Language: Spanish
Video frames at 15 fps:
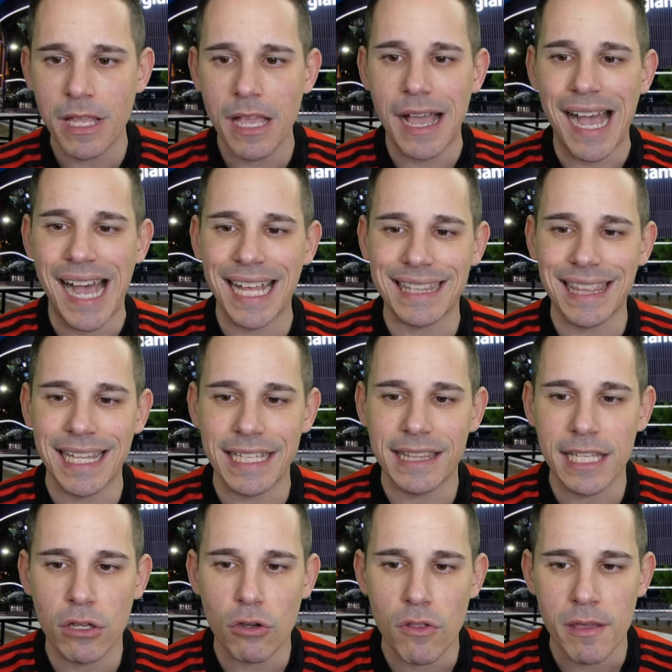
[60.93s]

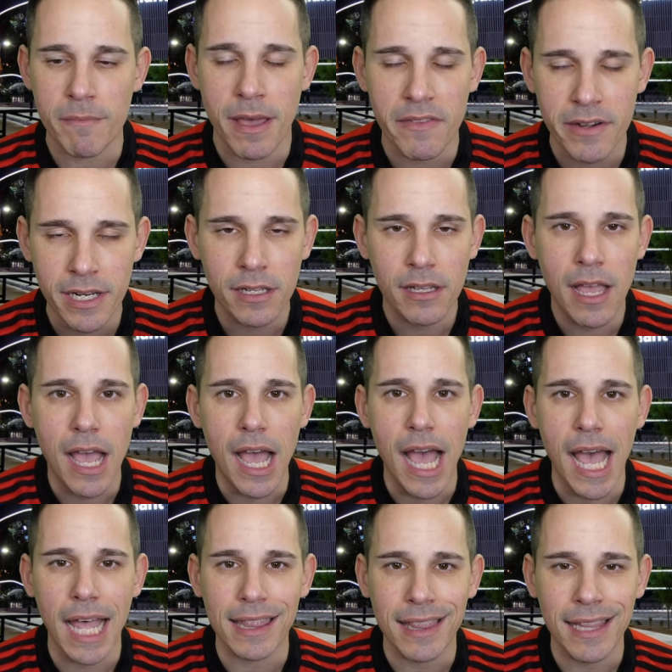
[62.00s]
Atlético de Madrid,
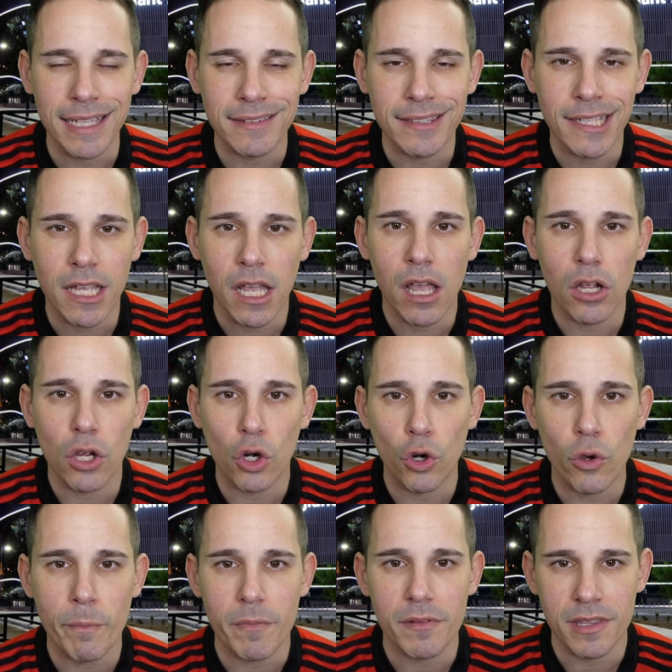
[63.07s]
Athletic
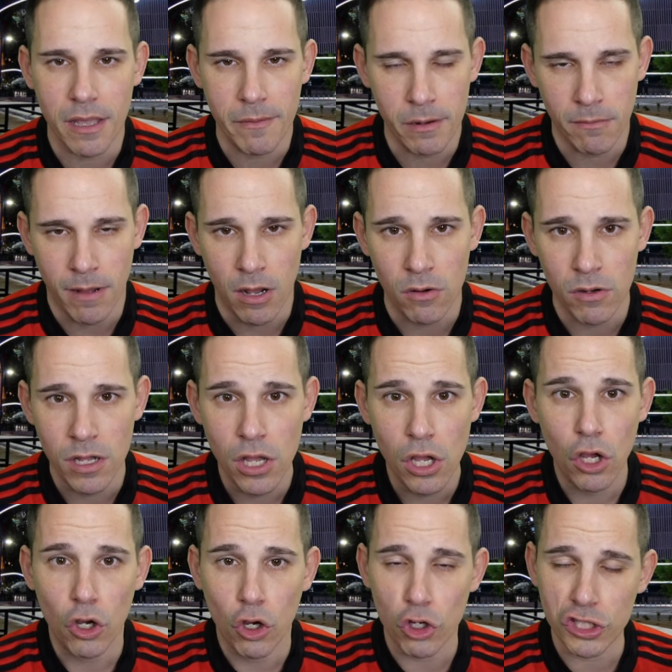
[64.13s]
Club de Bilbao.
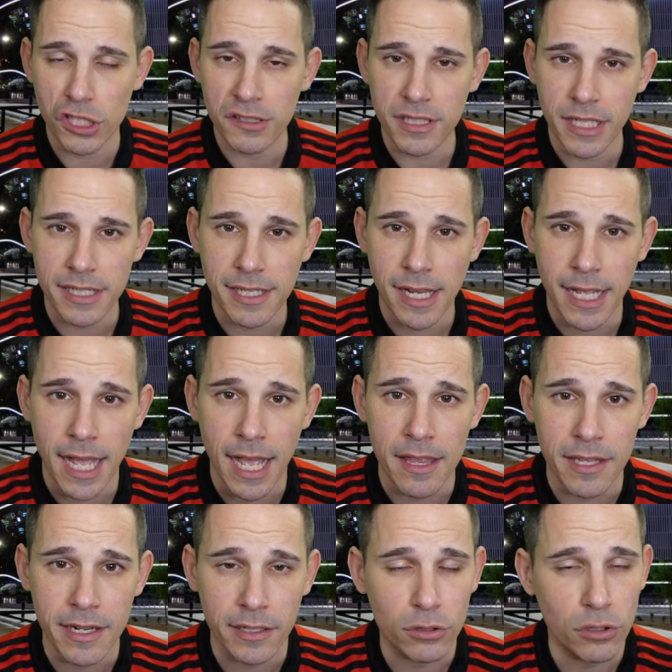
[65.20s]
¿Os interesa que haga
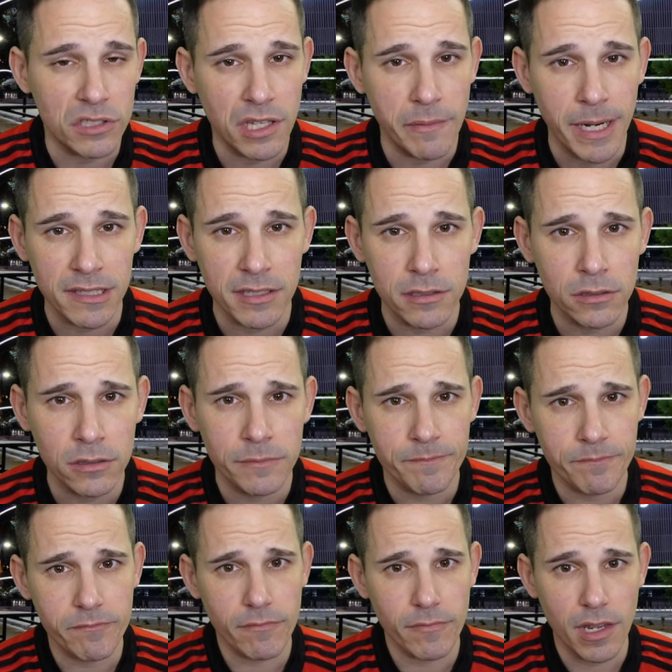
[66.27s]
directo este partido?
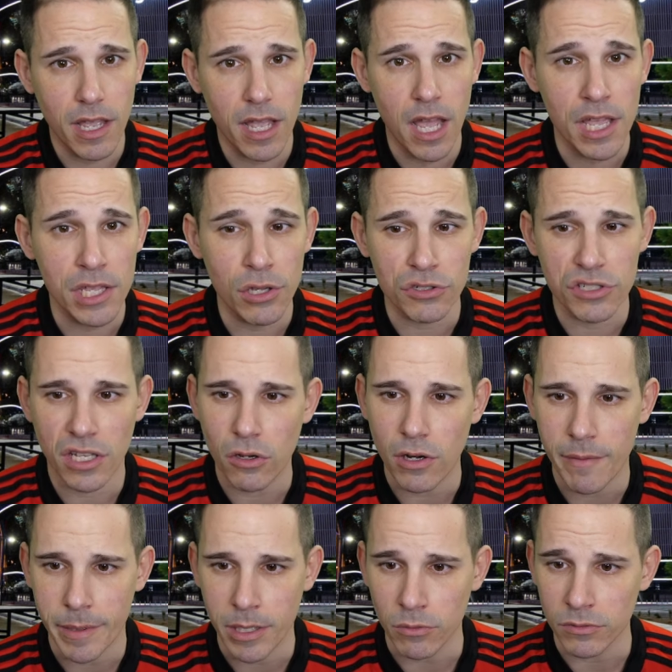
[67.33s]
Ahí os dejo la
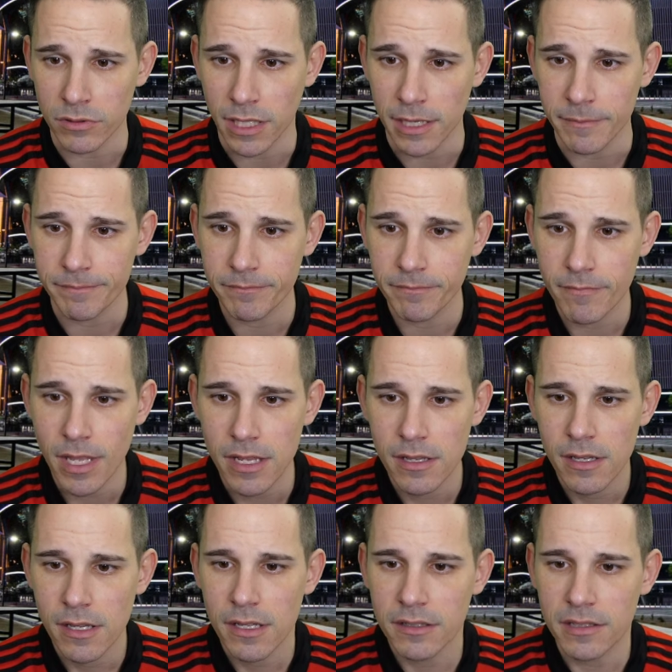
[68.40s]
pregunta.
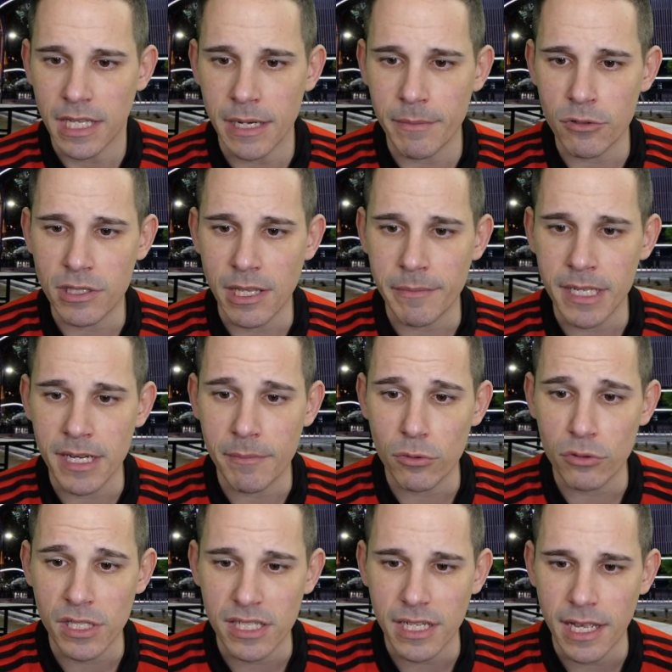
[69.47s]
Tenemos también en
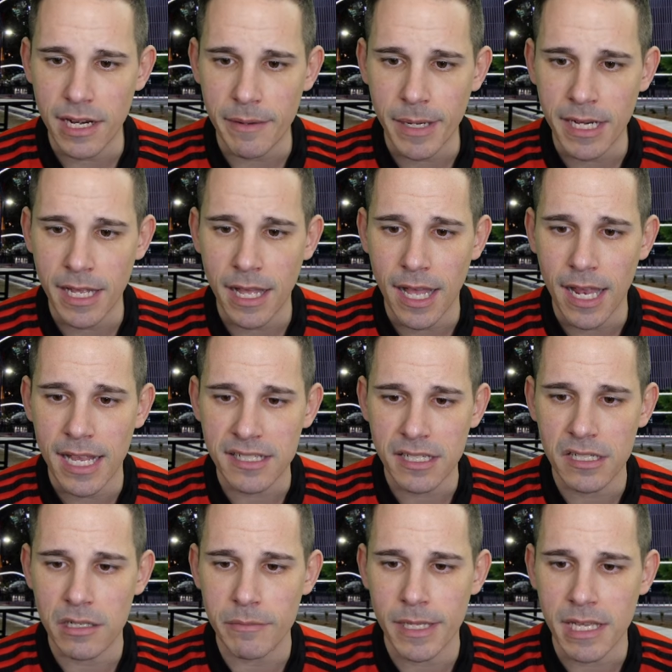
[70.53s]
Bundesliga alemana a las
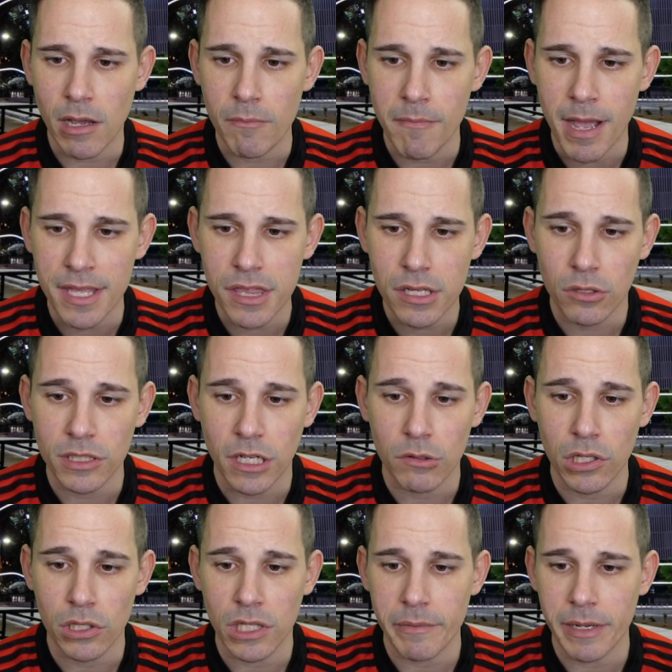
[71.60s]
6 y media un Mainz contra
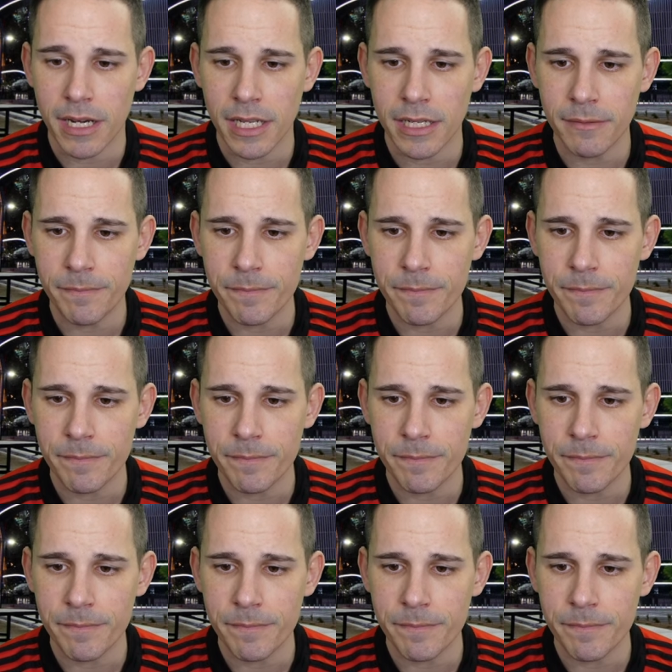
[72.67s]
Unión de Berlín.